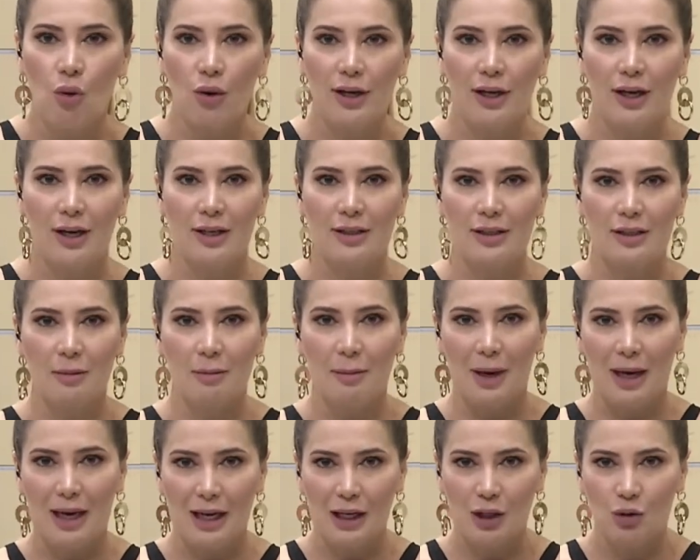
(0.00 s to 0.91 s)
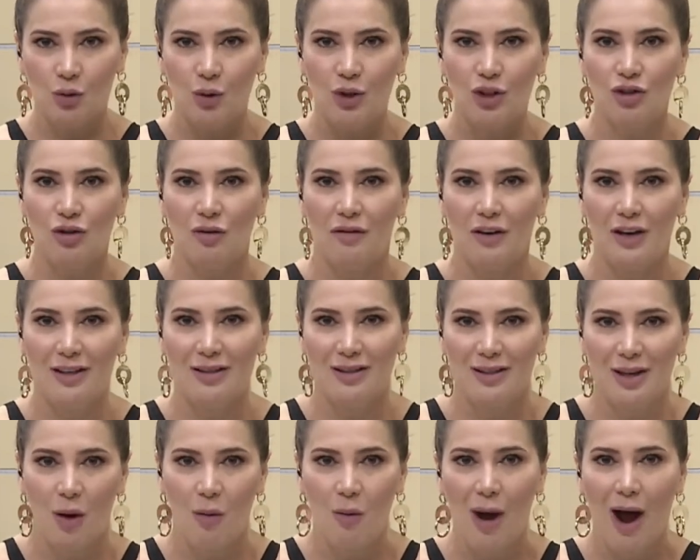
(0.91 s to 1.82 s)
conhecimento e
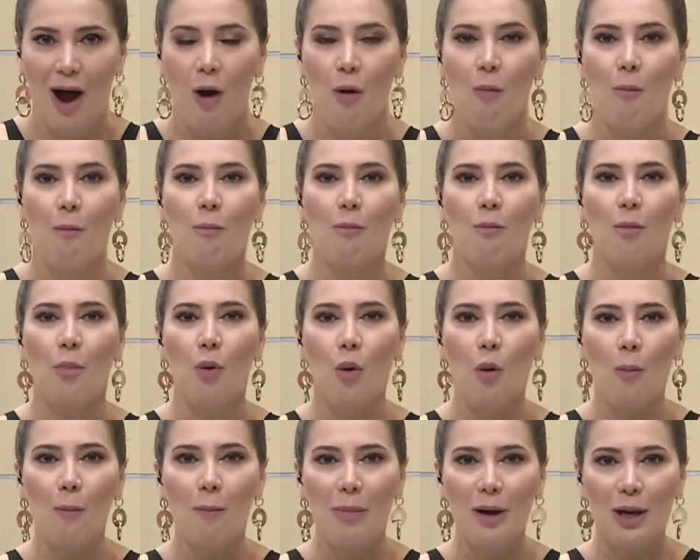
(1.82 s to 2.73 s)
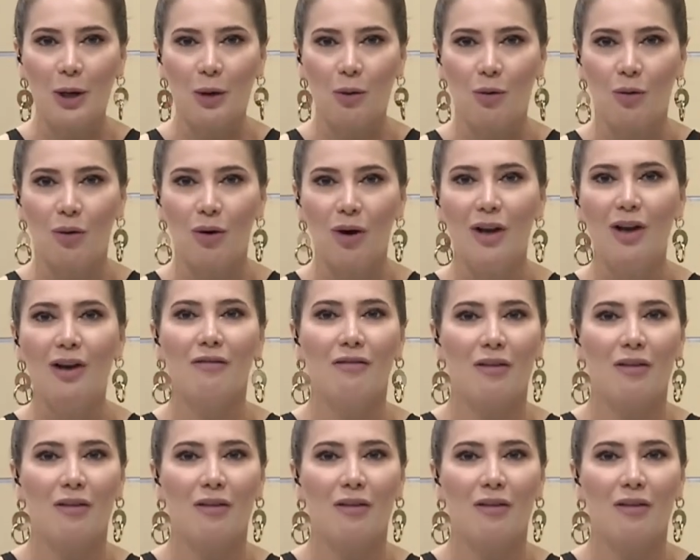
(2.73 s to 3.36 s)
diversão ao público.